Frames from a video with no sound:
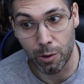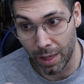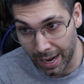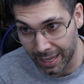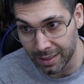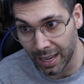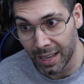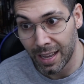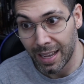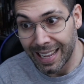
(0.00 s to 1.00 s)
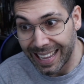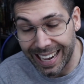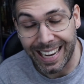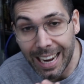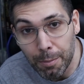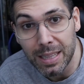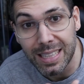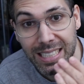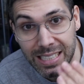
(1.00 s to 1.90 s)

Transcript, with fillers: Ayudar a gente que realmente